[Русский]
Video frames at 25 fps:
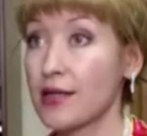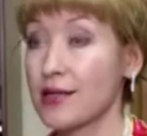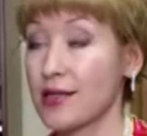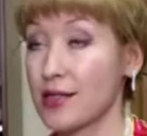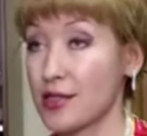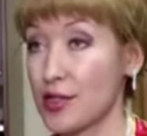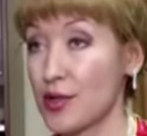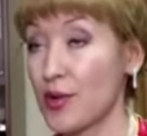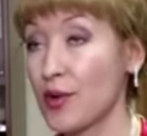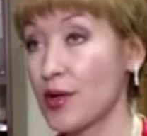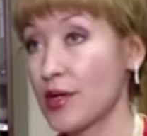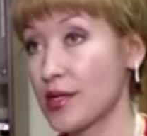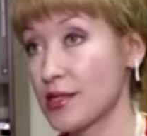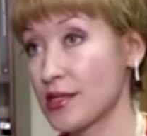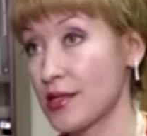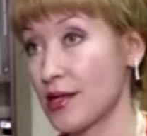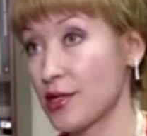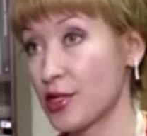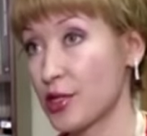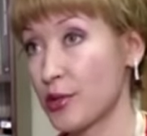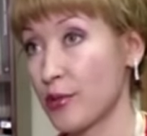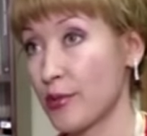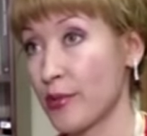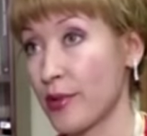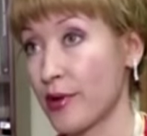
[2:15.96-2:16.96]
Насколько
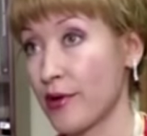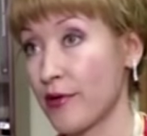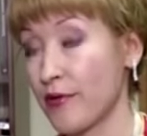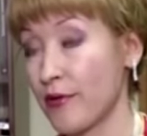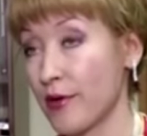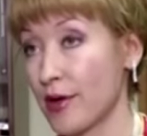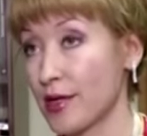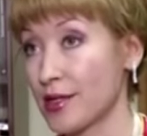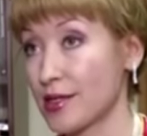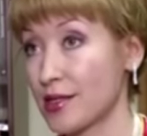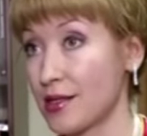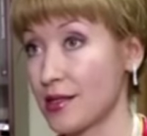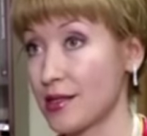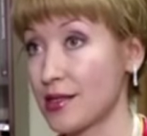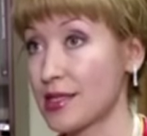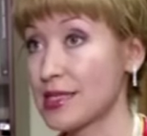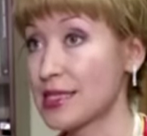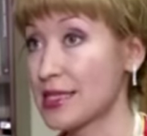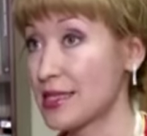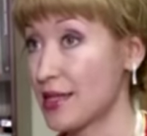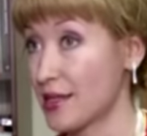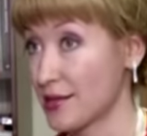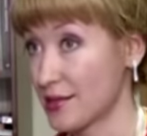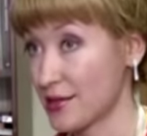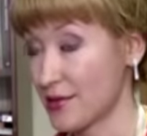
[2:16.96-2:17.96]
значим факт
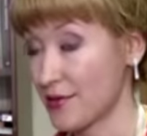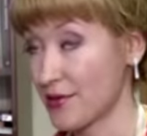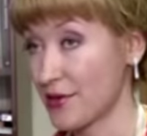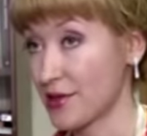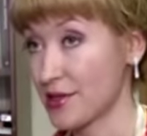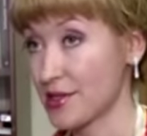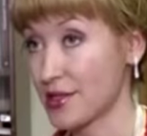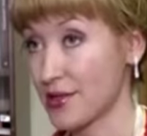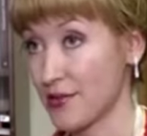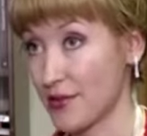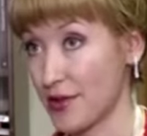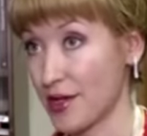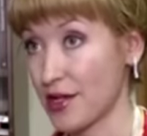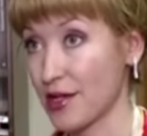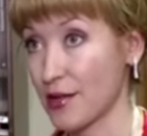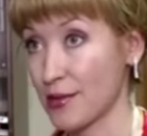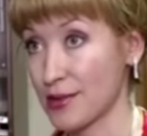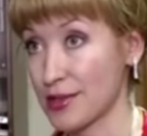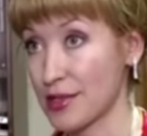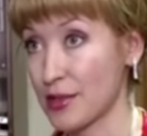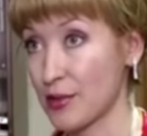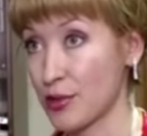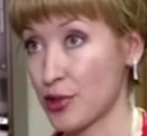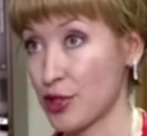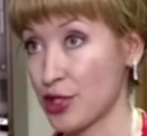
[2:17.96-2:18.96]
наследственности в данном
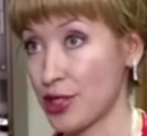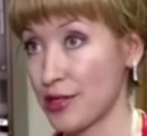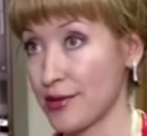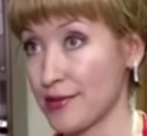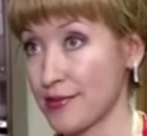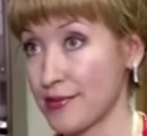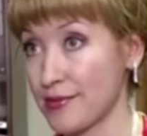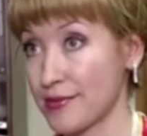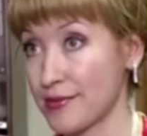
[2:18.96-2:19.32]
случае?